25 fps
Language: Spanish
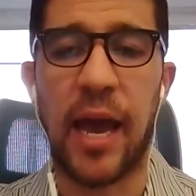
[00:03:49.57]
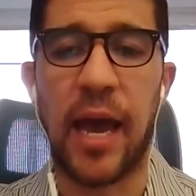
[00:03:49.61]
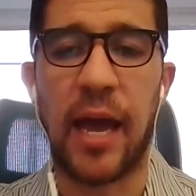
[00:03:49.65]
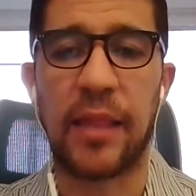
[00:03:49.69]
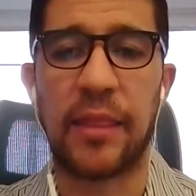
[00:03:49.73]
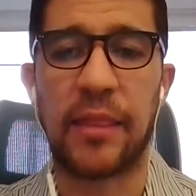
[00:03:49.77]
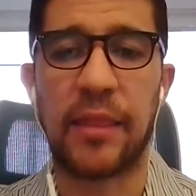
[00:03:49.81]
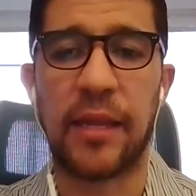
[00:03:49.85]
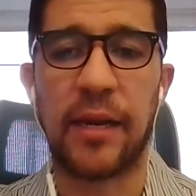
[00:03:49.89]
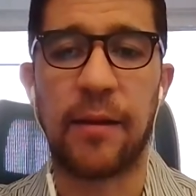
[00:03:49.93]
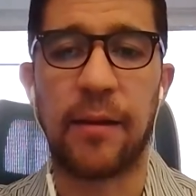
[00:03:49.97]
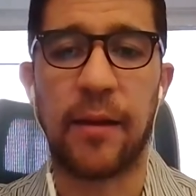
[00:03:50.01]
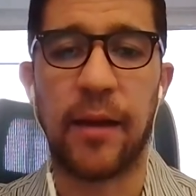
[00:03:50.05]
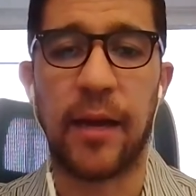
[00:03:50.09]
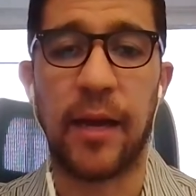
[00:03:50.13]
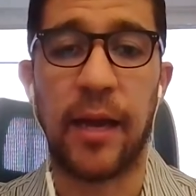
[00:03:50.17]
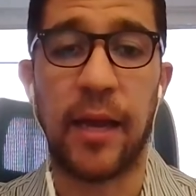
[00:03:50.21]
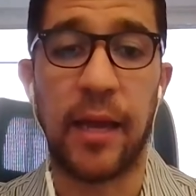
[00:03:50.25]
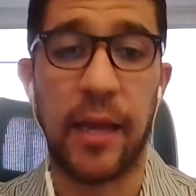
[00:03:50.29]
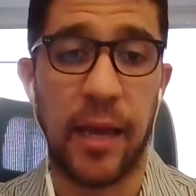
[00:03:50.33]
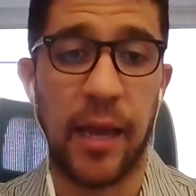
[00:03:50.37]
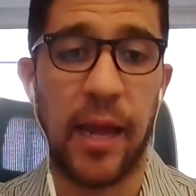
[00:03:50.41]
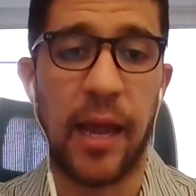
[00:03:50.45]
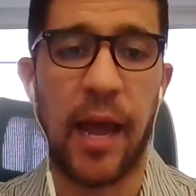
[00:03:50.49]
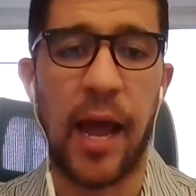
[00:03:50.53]

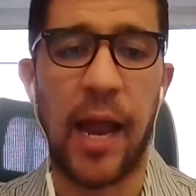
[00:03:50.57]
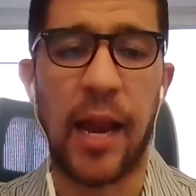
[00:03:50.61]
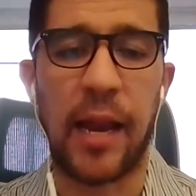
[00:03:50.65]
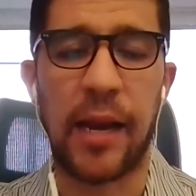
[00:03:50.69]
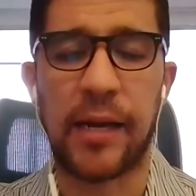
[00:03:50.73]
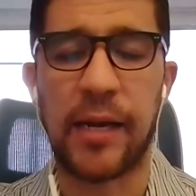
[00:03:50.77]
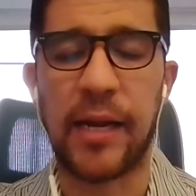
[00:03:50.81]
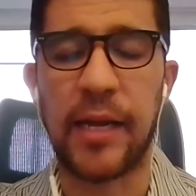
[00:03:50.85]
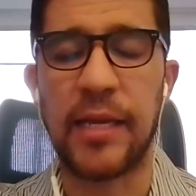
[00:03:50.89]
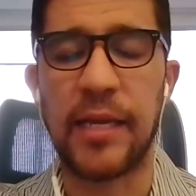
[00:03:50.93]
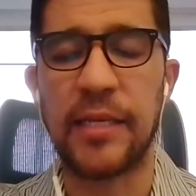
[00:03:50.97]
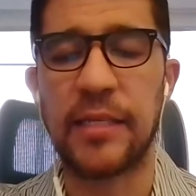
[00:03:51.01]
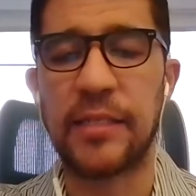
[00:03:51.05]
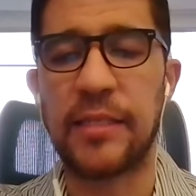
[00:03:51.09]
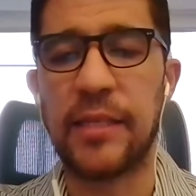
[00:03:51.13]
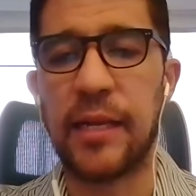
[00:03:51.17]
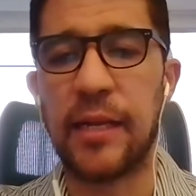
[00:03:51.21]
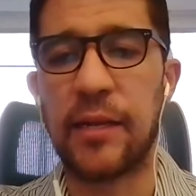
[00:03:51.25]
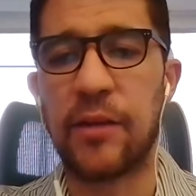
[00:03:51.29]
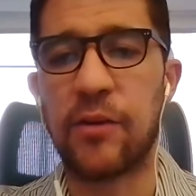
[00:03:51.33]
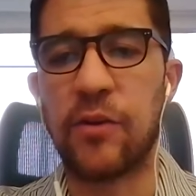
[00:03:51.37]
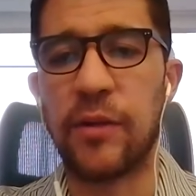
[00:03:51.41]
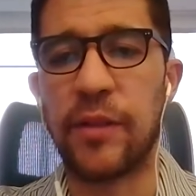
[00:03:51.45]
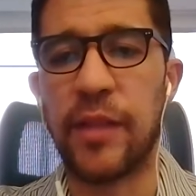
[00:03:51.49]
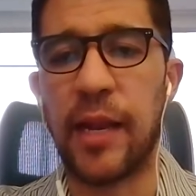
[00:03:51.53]
a, raíz
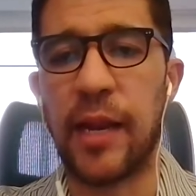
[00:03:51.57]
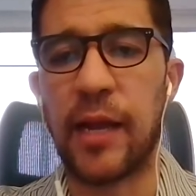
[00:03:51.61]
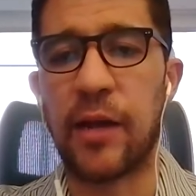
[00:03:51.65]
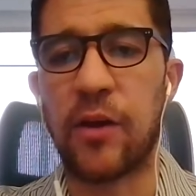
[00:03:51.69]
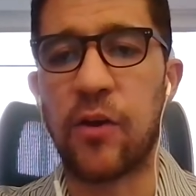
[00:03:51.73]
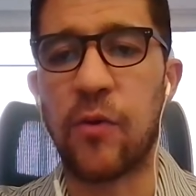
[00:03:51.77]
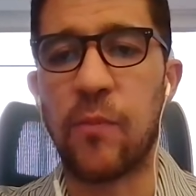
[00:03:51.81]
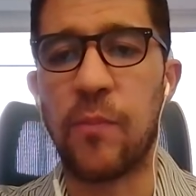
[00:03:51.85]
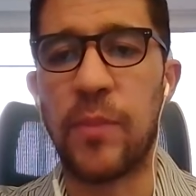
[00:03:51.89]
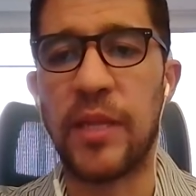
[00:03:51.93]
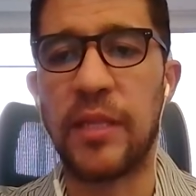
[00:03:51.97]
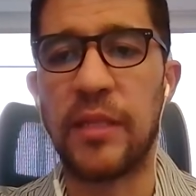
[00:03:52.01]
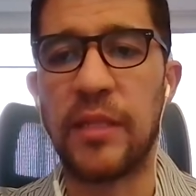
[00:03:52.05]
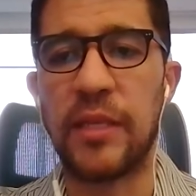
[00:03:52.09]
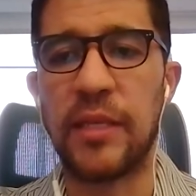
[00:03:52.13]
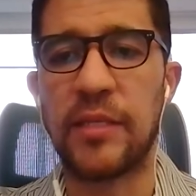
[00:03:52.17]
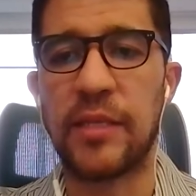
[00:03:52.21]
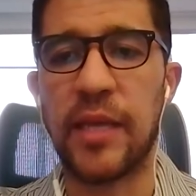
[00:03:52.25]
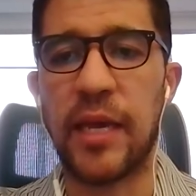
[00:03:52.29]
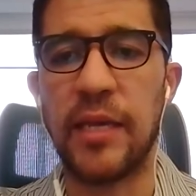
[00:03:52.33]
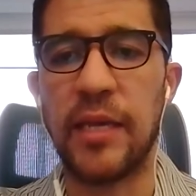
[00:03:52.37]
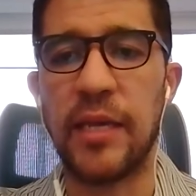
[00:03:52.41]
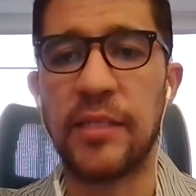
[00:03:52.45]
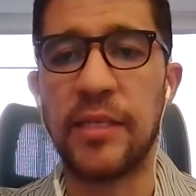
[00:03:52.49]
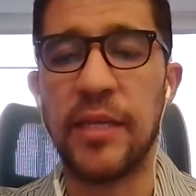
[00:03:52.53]
de la
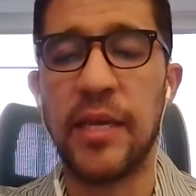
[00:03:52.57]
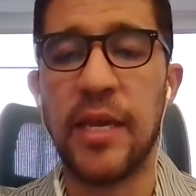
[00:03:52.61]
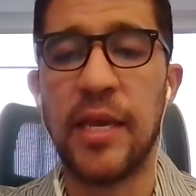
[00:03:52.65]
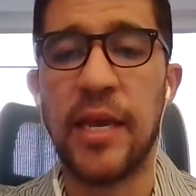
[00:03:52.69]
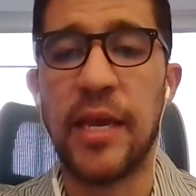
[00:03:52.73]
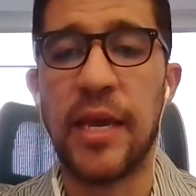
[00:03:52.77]
COP26